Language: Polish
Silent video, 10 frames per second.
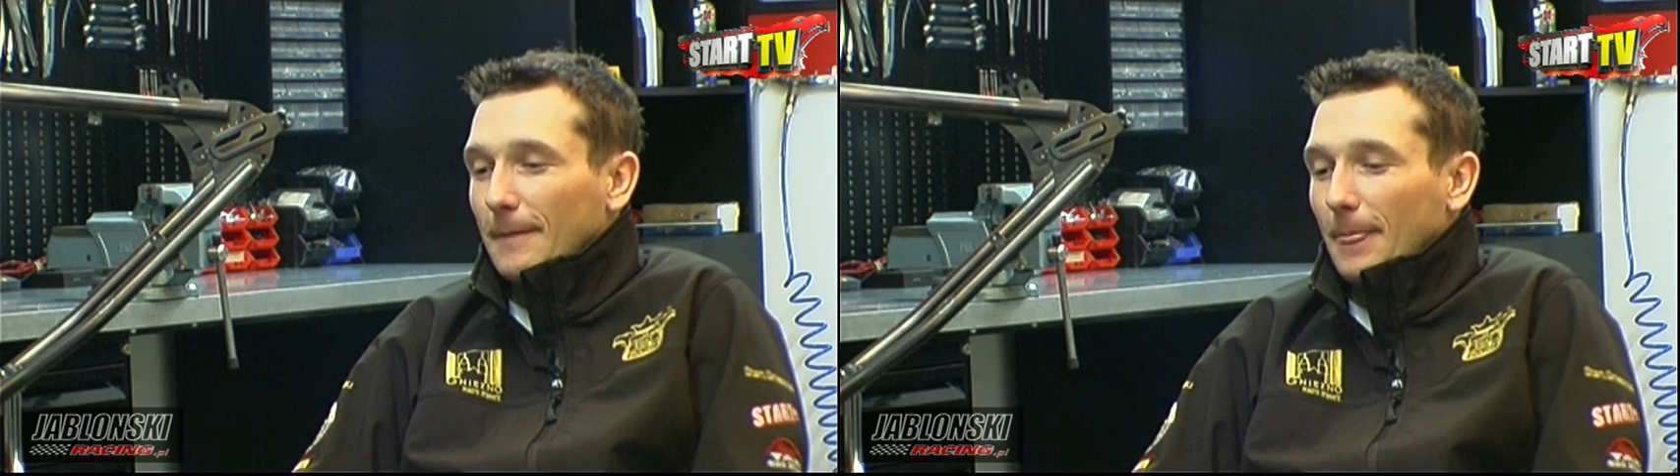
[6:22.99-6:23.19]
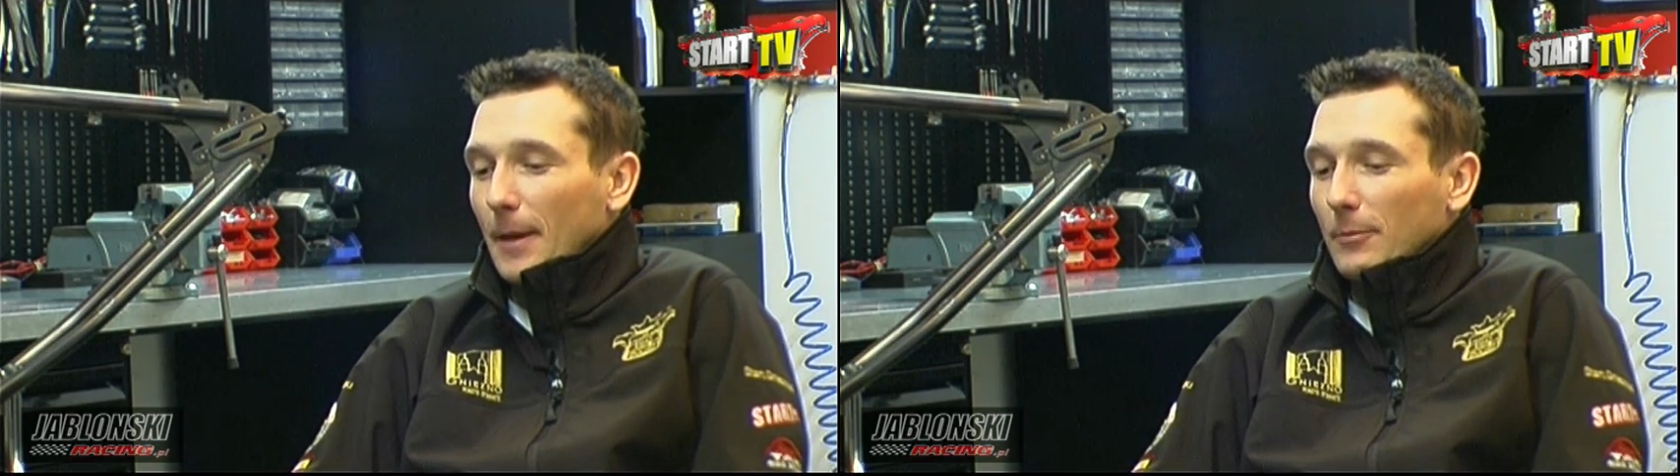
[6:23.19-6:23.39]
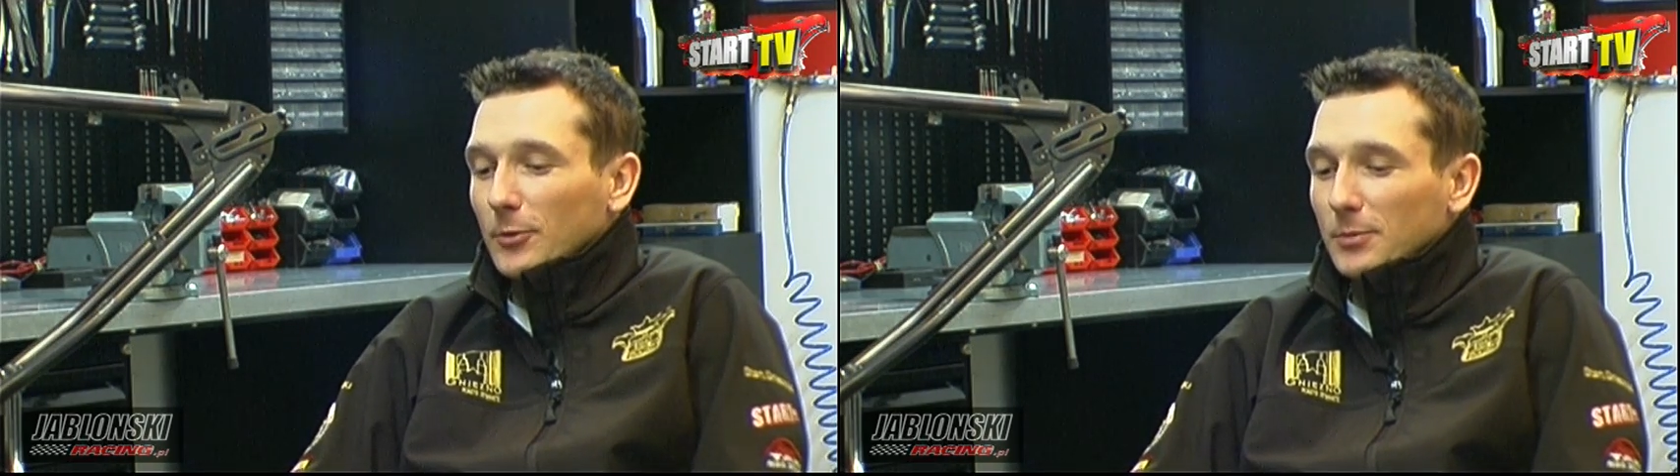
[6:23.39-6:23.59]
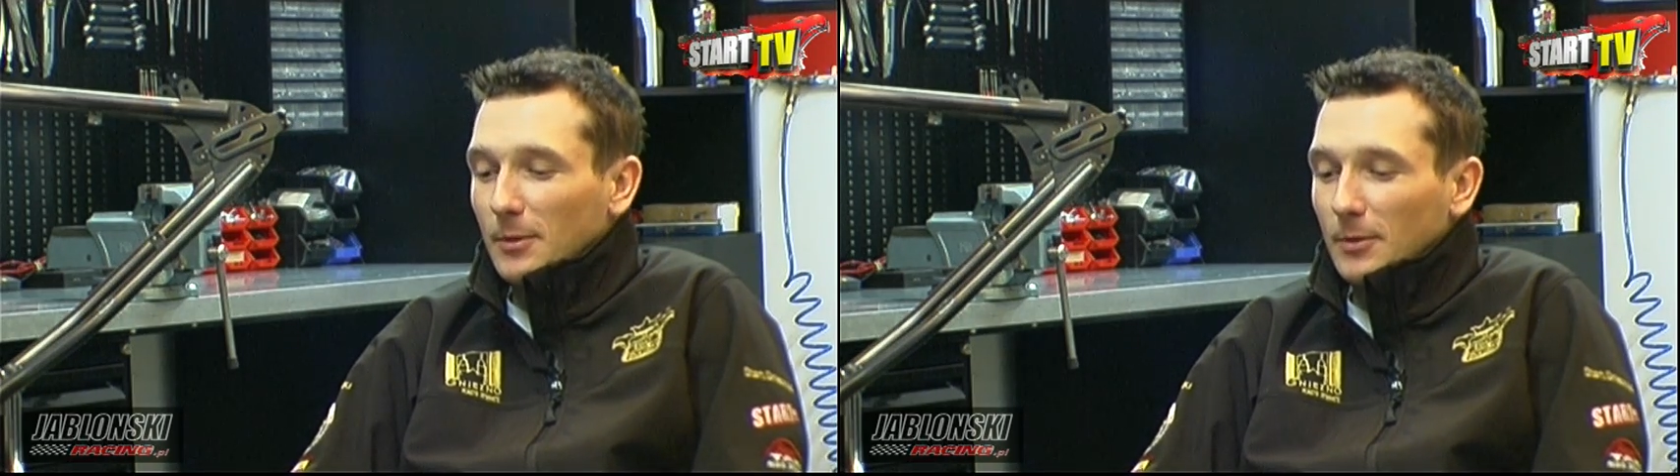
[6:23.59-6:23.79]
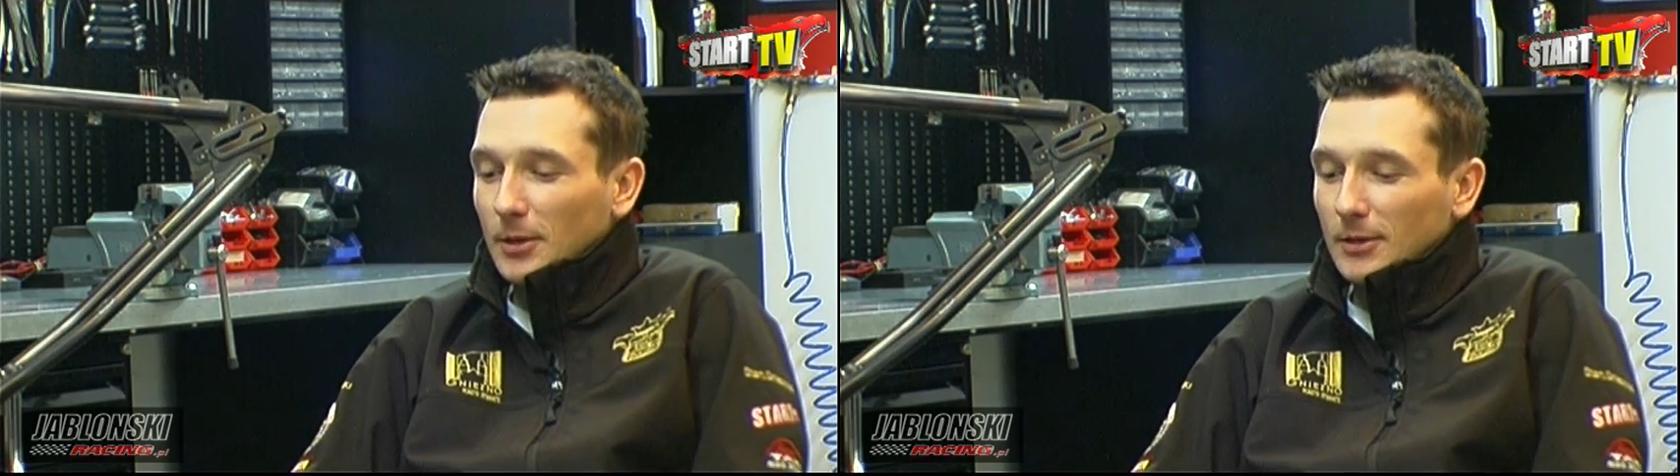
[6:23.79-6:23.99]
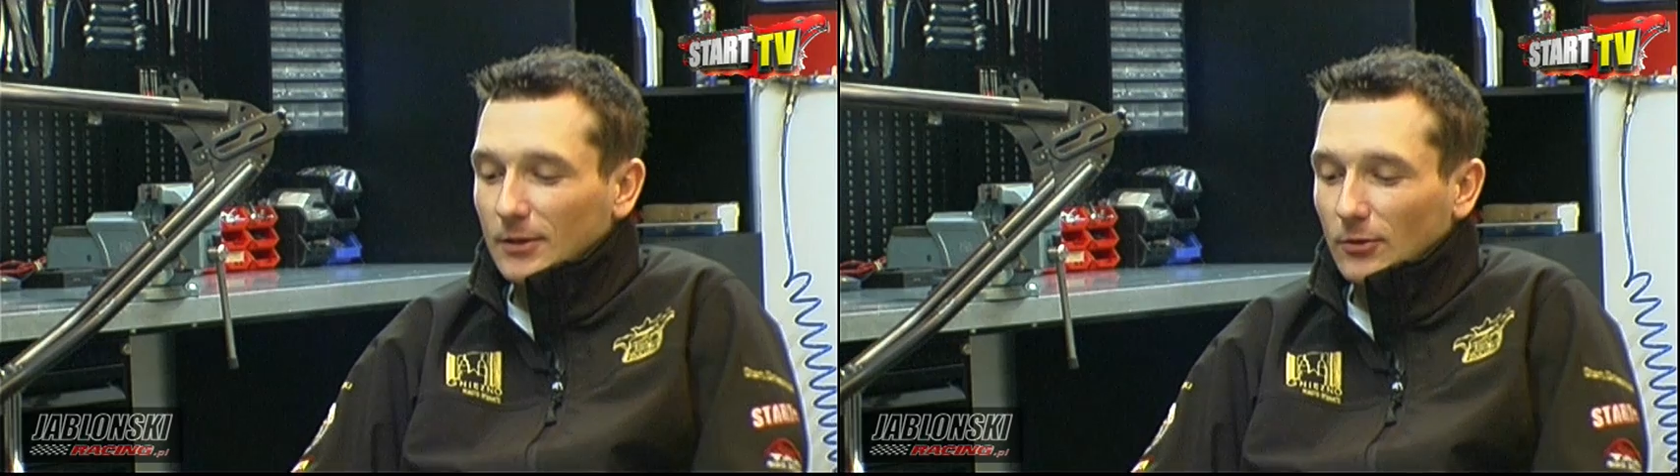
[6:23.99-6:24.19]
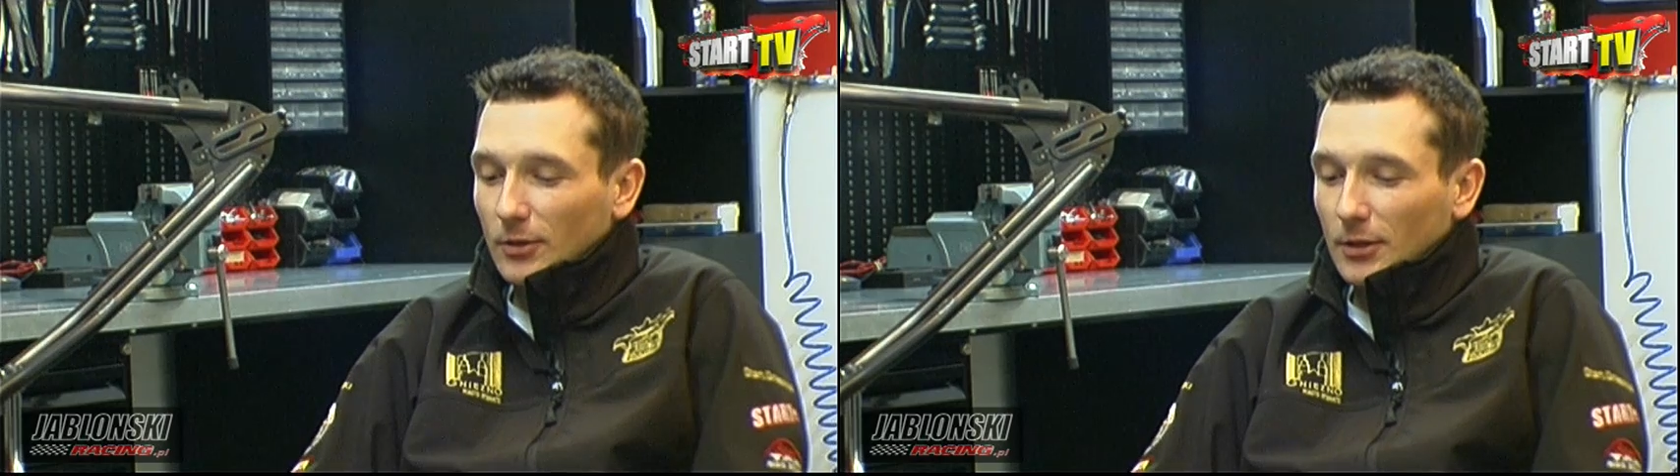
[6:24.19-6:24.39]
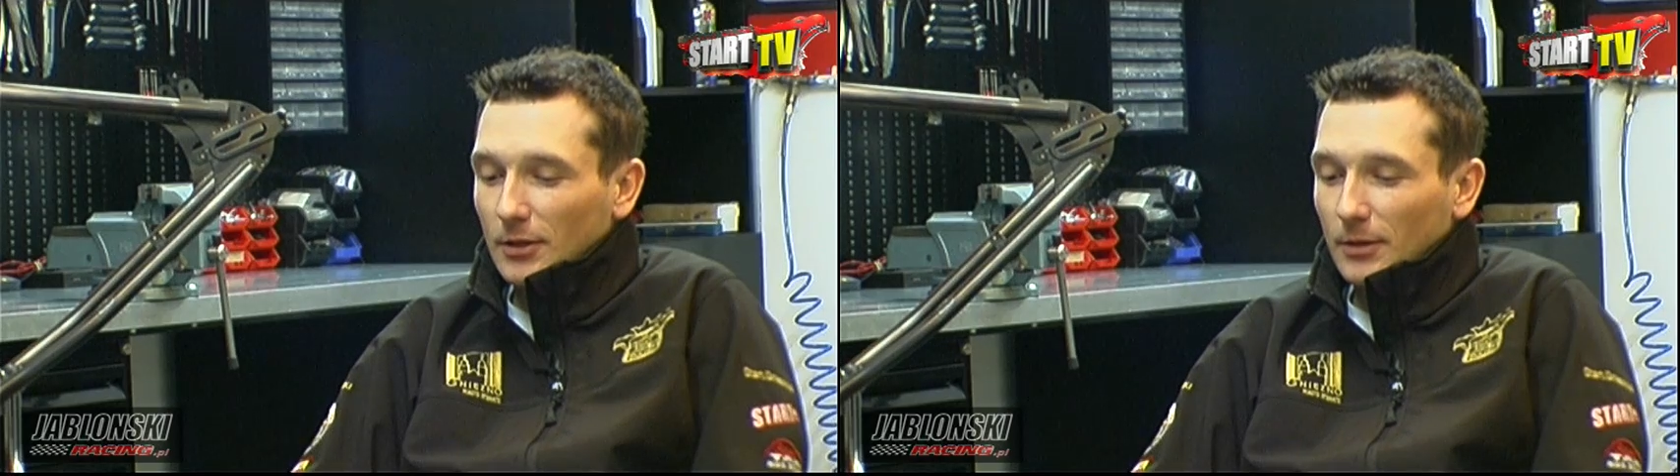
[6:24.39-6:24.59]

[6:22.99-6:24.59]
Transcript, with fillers: na mój przebieg historii,